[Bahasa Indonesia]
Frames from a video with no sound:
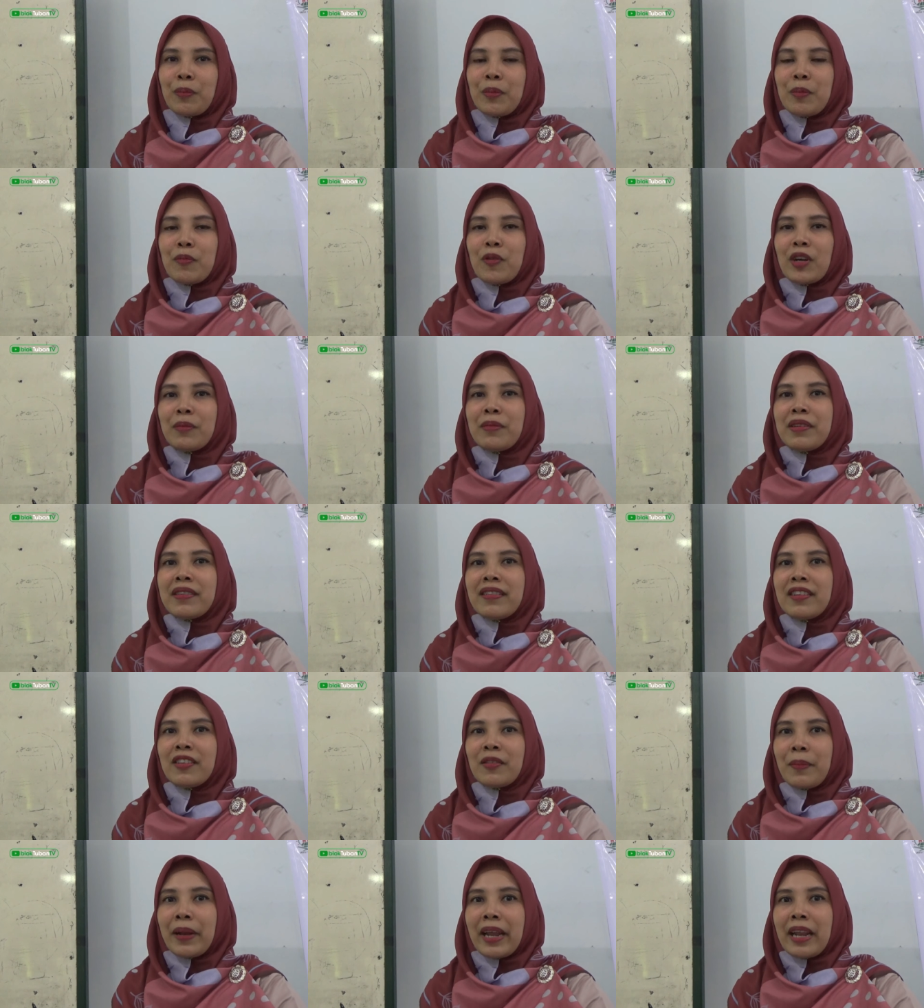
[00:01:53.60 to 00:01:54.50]
membuat
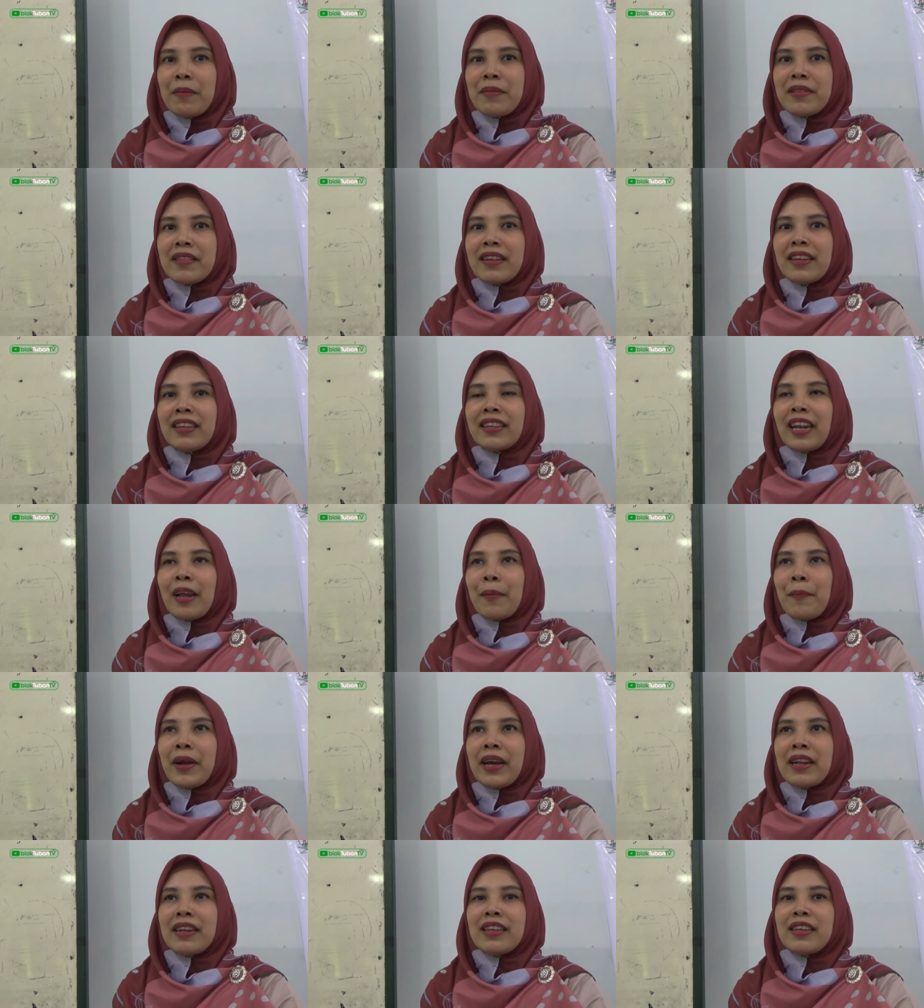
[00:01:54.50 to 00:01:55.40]
bisnis plan bisa
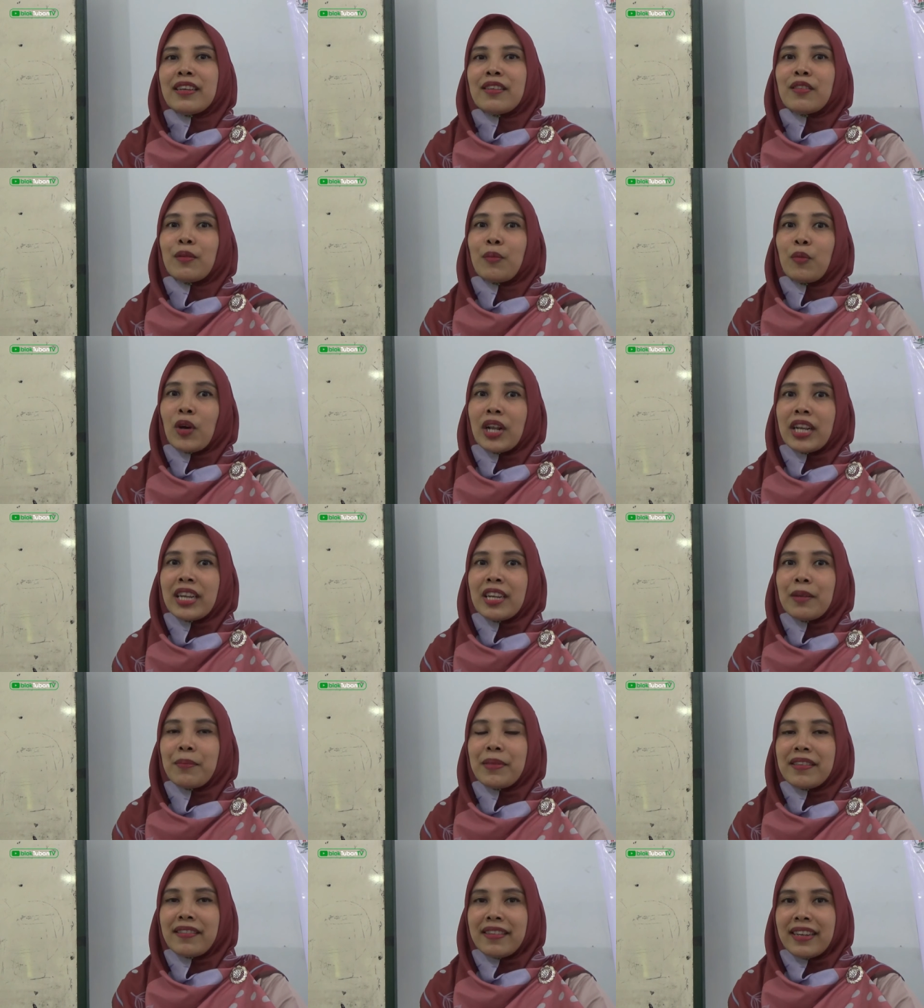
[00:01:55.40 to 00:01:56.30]
diterapkan di semua
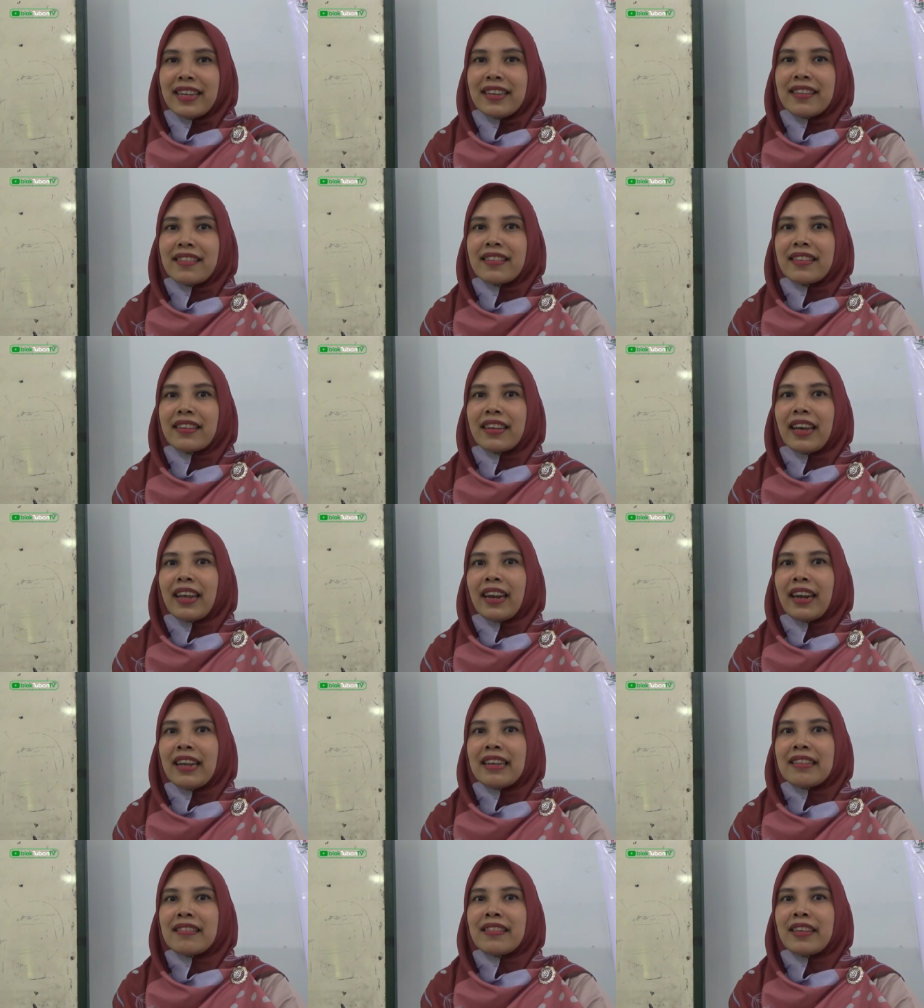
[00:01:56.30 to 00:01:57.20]
lini bisnis
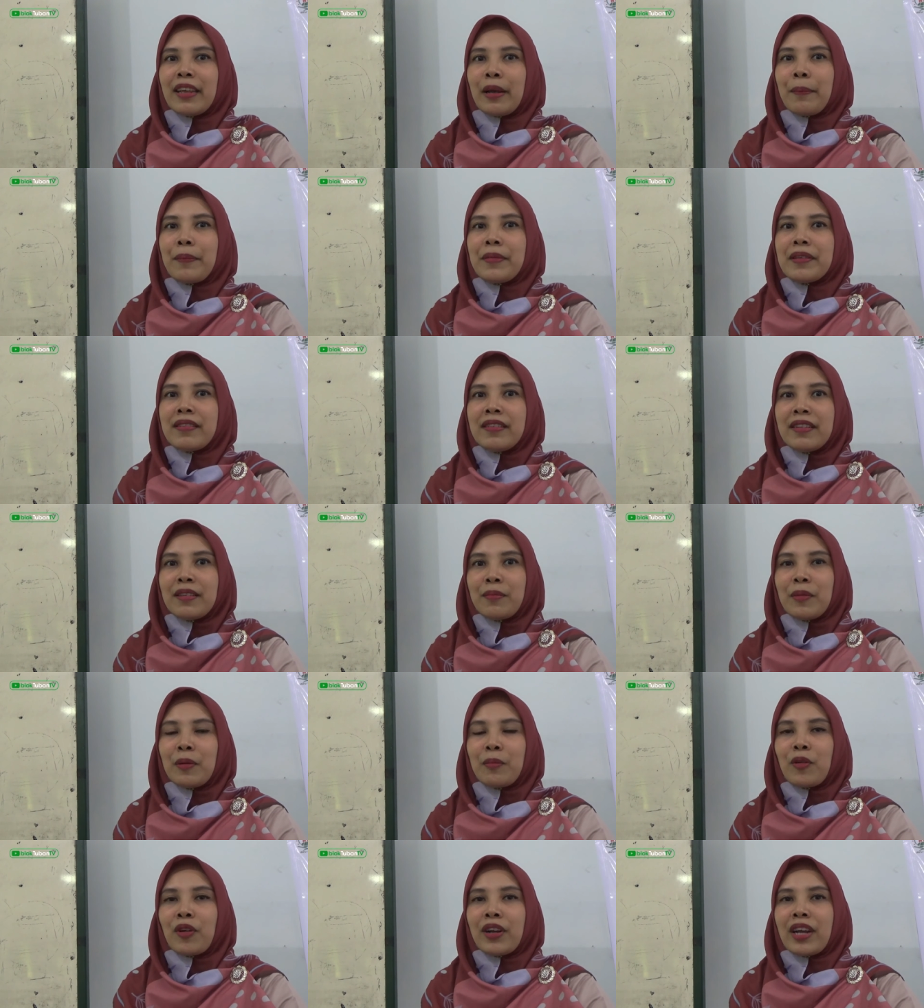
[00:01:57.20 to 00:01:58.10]
karena setiap bisnis
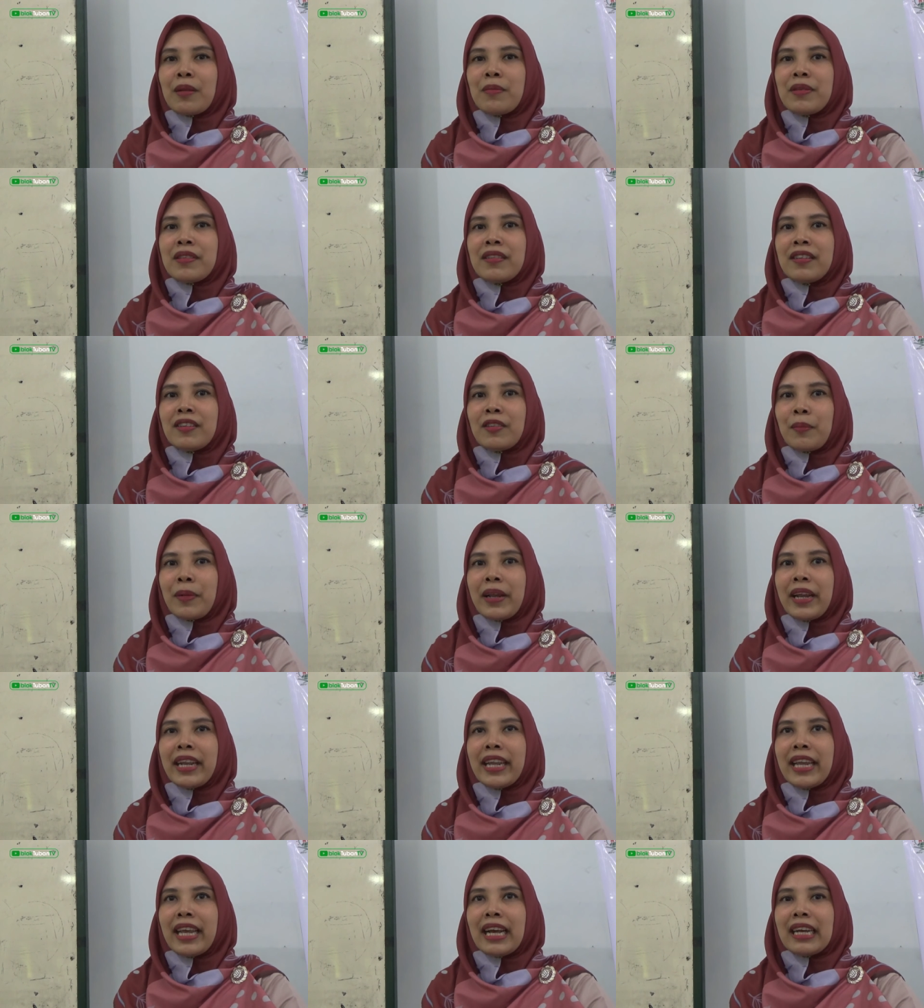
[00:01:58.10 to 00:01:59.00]
memerlukan bisnis
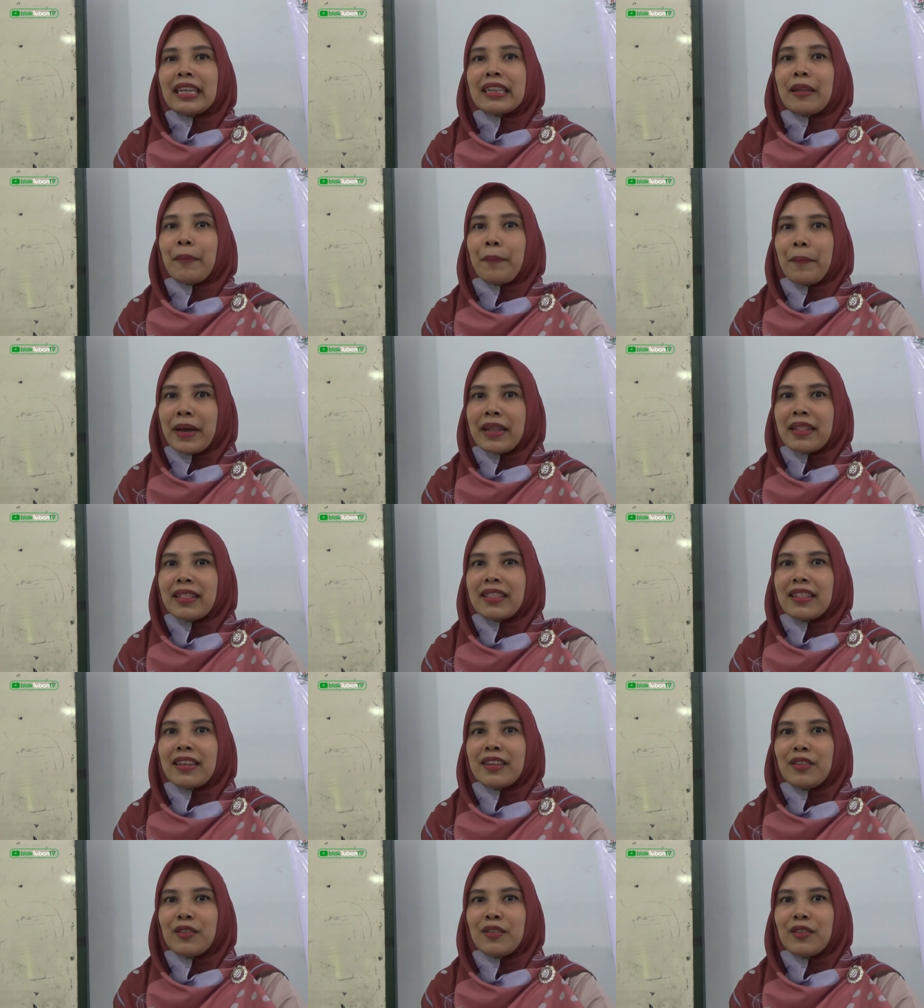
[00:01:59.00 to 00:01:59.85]
plan yang tepat dan